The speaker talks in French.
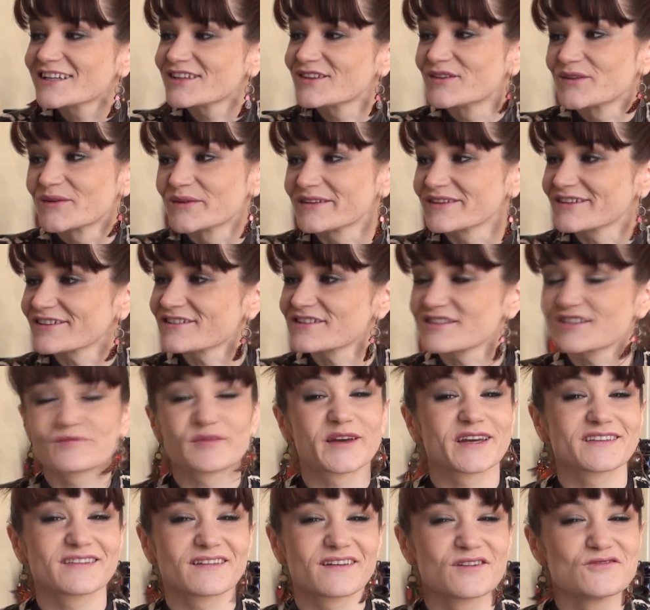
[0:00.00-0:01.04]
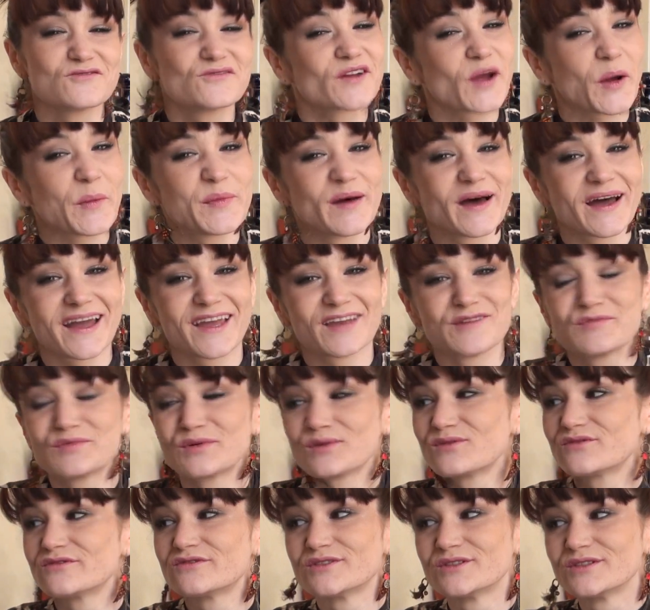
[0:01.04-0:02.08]
Donc euh, j'espère que ça va vous faire pareil
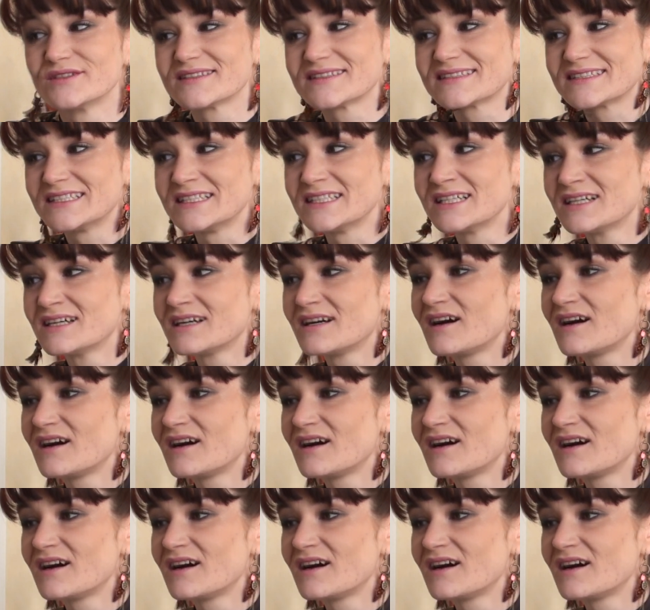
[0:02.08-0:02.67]
pour vous aussi.